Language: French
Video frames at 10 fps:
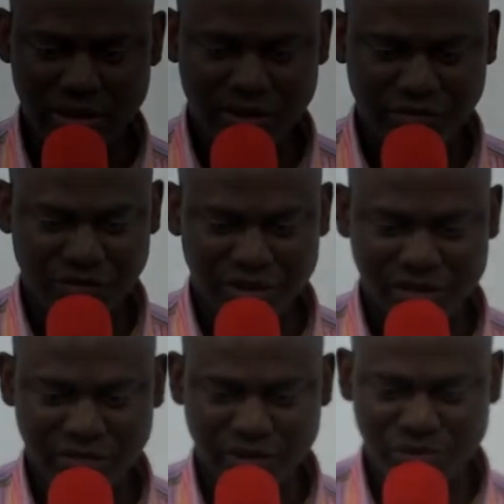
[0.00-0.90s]
9,
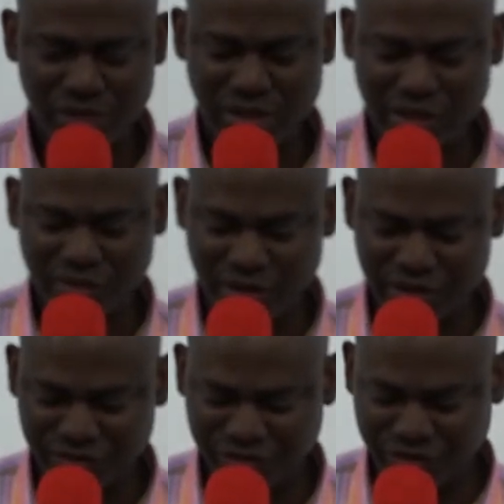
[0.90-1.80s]
versets 28 à
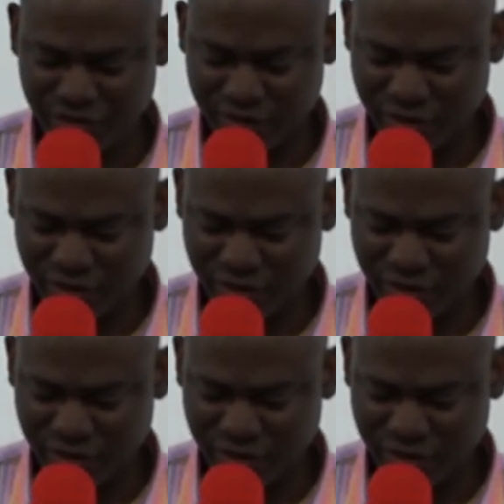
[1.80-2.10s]
29.